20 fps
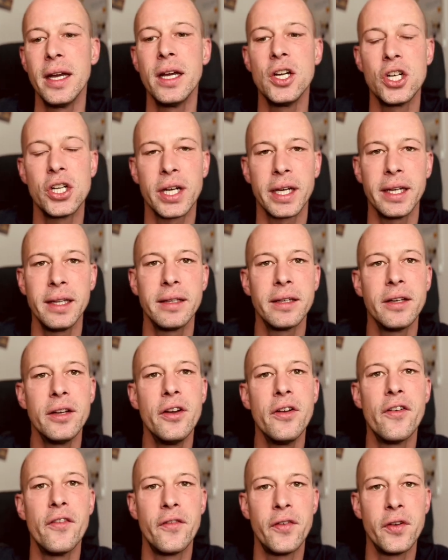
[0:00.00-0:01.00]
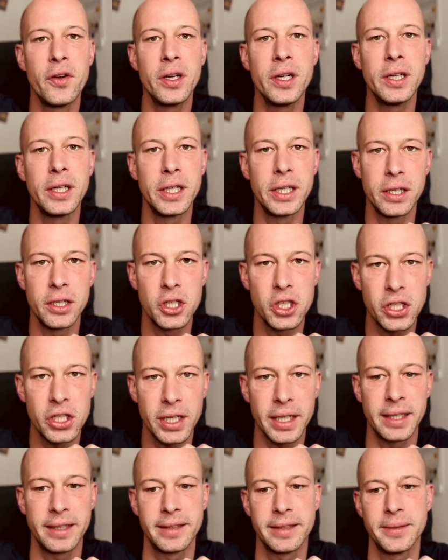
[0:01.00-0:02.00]
Schritt für
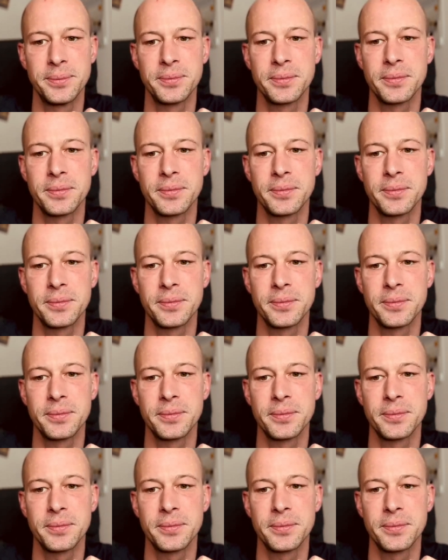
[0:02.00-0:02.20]
Schritt.